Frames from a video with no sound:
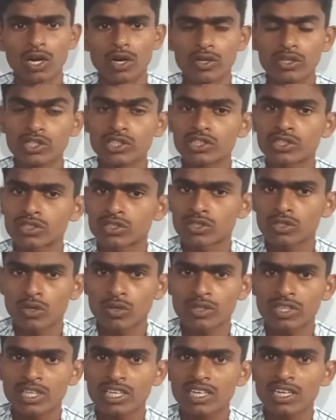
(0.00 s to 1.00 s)
और इस
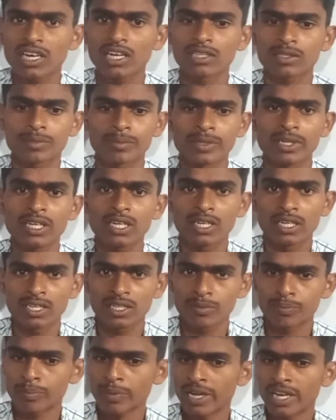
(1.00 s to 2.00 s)
चौथे क्लास में
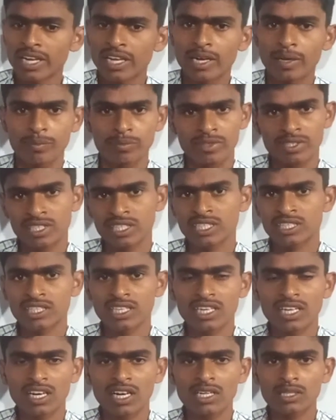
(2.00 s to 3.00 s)
पहले हम
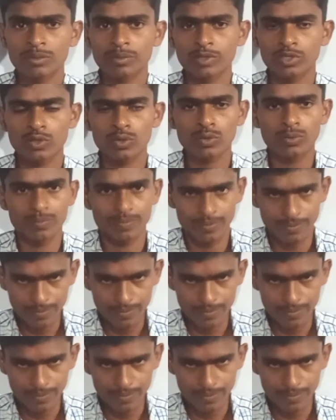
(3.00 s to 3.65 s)
तीसरे क्लास में जो